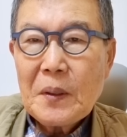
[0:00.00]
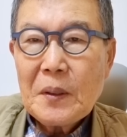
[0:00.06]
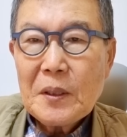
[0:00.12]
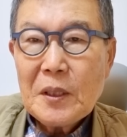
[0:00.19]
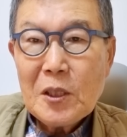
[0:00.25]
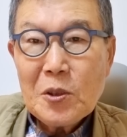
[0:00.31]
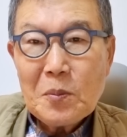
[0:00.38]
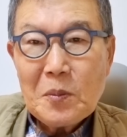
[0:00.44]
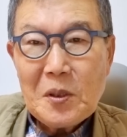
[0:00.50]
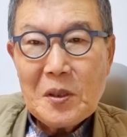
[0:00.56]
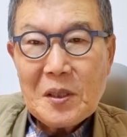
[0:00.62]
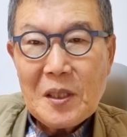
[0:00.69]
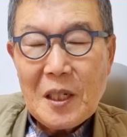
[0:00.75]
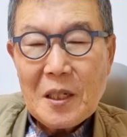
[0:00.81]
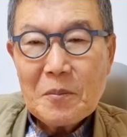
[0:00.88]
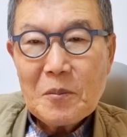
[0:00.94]
예수 믿는
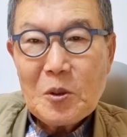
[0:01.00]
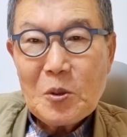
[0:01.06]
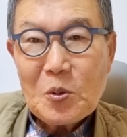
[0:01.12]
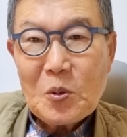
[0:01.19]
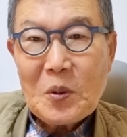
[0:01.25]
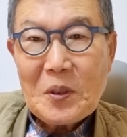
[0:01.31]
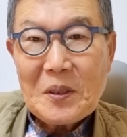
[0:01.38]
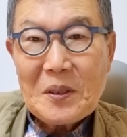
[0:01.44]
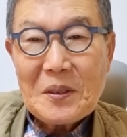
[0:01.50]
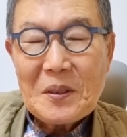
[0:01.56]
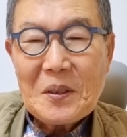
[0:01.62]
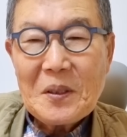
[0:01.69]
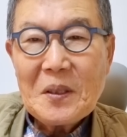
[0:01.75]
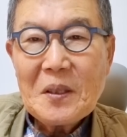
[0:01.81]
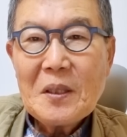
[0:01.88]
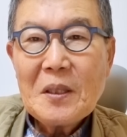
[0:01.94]
사람도
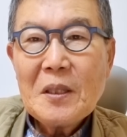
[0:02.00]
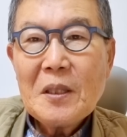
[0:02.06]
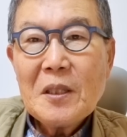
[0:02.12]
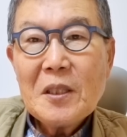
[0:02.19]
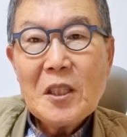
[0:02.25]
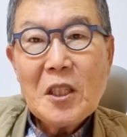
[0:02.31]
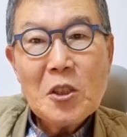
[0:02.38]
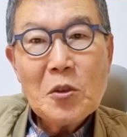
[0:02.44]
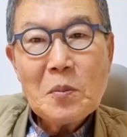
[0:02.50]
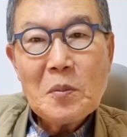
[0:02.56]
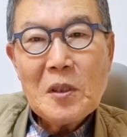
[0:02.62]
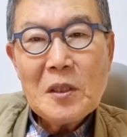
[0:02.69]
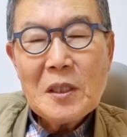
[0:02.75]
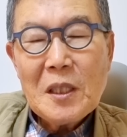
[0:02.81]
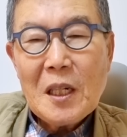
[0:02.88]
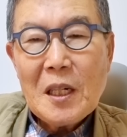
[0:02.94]
죽거든요 예수
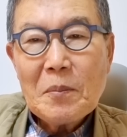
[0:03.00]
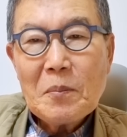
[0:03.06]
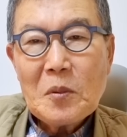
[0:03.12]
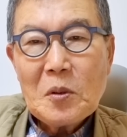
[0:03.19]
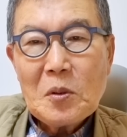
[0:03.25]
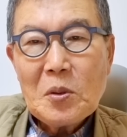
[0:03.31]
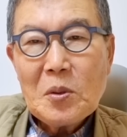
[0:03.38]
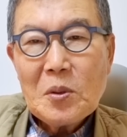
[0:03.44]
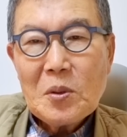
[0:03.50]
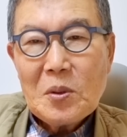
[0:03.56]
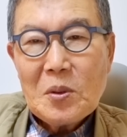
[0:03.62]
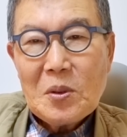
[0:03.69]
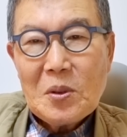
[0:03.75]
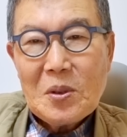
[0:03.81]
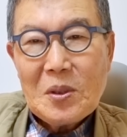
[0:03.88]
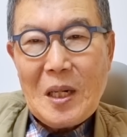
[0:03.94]
믿는 사람도
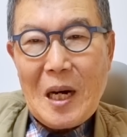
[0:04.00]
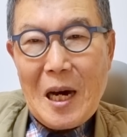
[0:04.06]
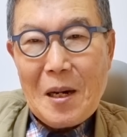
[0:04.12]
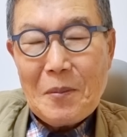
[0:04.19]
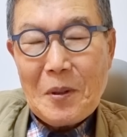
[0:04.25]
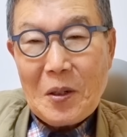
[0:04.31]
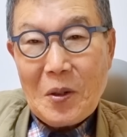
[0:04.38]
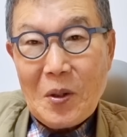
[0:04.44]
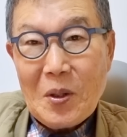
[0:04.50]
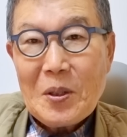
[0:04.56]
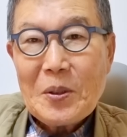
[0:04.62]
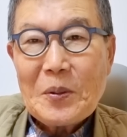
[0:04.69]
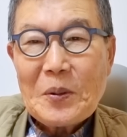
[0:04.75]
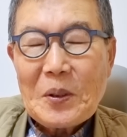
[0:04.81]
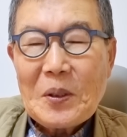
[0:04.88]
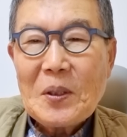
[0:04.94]
어, 암에
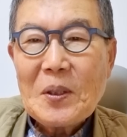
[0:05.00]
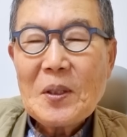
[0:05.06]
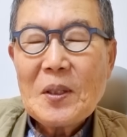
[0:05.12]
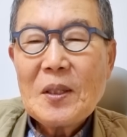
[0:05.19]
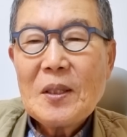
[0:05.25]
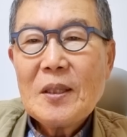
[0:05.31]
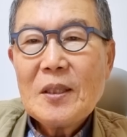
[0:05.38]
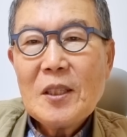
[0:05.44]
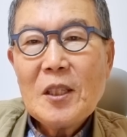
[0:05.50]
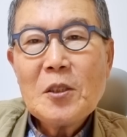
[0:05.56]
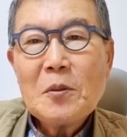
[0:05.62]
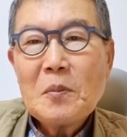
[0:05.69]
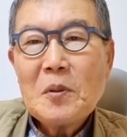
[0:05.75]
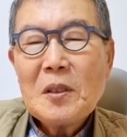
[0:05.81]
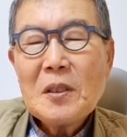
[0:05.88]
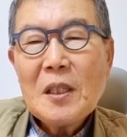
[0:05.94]
걸리고요.
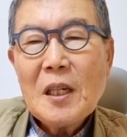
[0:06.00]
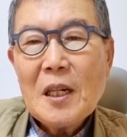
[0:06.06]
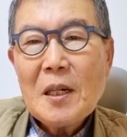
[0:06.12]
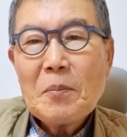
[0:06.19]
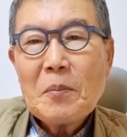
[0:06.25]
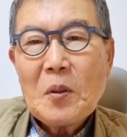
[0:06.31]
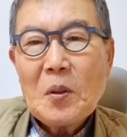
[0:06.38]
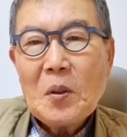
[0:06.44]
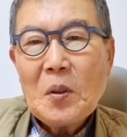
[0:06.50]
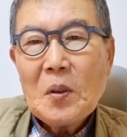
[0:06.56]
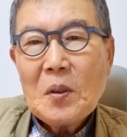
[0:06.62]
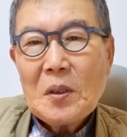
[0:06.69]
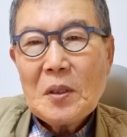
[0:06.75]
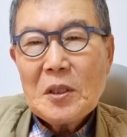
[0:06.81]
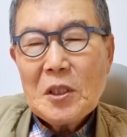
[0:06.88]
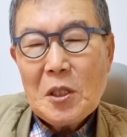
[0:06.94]
예수 믿는 사람도
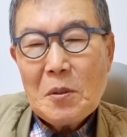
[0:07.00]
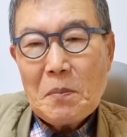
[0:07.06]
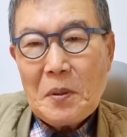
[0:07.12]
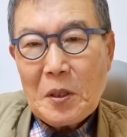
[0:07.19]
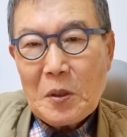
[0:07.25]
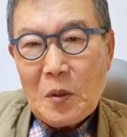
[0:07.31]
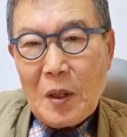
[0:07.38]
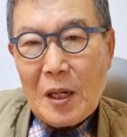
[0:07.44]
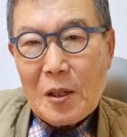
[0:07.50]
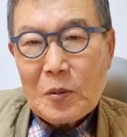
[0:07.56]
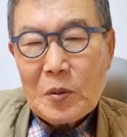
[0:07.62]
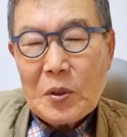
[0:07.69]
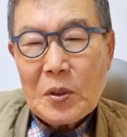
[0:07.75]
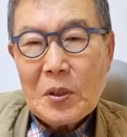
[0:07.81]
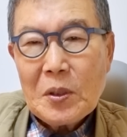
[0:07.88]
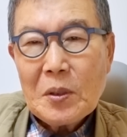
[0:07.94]
실패도
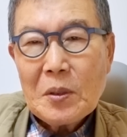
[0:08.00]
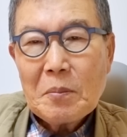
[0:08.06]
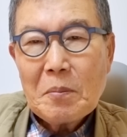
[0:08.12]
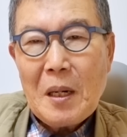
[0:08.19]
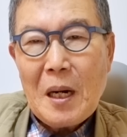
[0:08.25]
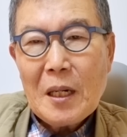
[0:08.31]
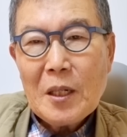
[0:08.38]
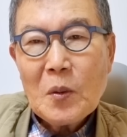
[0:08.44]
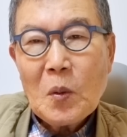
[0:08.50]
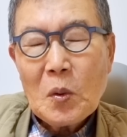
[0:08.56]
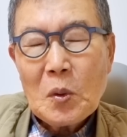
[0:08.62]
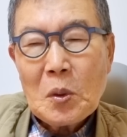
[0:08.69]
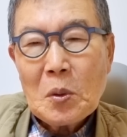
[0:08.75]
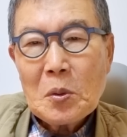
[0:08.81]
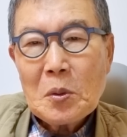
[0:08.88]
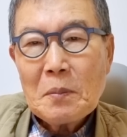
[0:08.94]
하고요. 많은
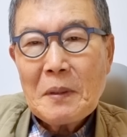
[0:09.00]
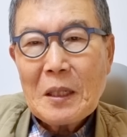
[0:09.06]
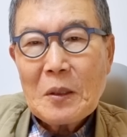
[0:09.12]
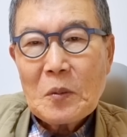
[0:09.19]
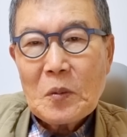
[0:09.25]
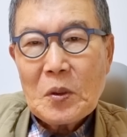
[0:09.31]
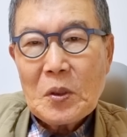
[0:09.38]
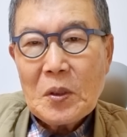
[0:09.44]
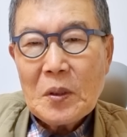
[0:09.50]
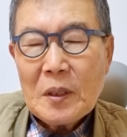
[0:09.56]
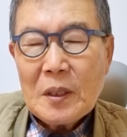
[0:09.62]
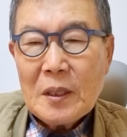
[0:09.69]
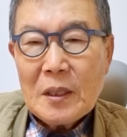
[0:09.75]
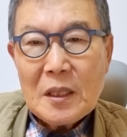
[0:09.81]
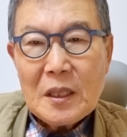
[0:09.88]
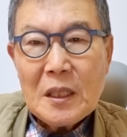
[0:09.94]
고통도 받고요.
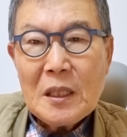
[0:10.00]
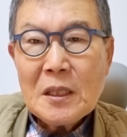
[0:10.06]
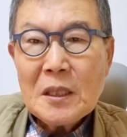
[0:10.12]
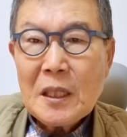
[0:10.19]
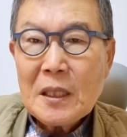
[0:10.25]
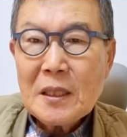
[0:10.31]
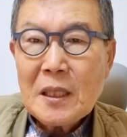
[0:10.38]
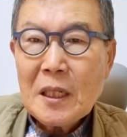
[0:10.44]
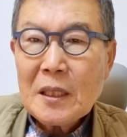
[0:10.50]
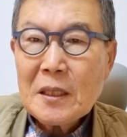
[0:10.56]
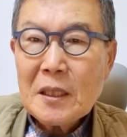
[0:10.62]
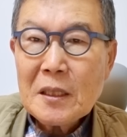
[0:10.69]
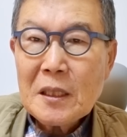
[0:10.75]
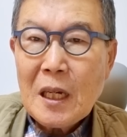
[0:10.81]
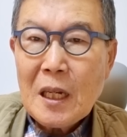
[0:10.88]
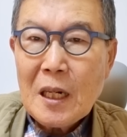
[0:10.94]
이
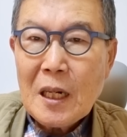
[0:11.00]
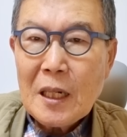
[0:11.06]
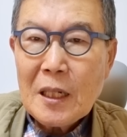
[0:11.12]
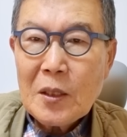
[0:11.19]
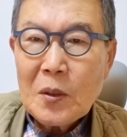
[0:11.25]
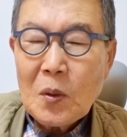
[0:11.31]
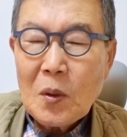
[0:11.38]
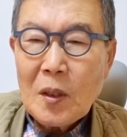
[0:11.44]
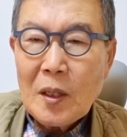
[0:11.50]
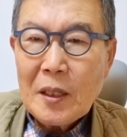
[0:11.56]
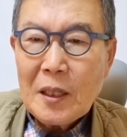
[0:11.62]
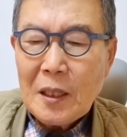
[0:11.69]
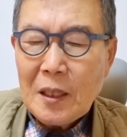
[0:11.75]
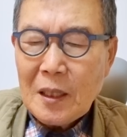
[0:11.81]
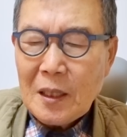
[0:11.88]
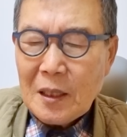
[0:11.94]
세상에서 살아가는
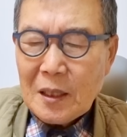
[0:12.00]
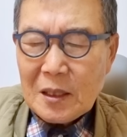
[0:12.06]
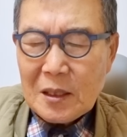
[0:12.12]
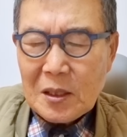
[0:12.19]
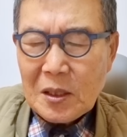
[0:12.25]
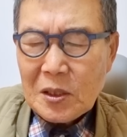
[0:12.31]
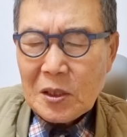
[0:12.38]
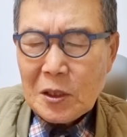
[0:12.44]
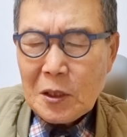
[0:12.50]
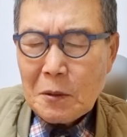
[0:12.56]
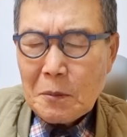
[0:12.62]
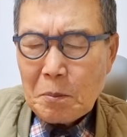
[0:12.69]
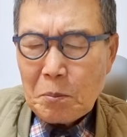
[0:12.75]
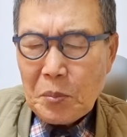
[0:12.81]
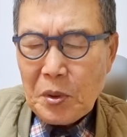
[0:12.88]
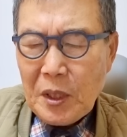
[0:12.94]
동안에 그것을
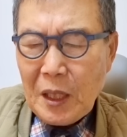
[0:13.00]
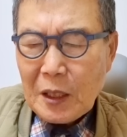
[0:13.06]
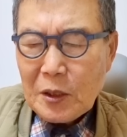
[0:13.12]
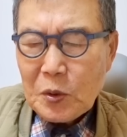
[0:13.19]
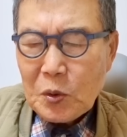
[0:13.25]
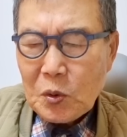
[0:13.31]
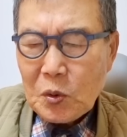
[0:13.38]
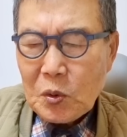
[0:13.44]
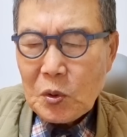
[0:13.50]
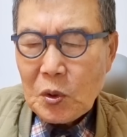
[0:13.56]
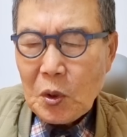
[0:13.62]
피할 수는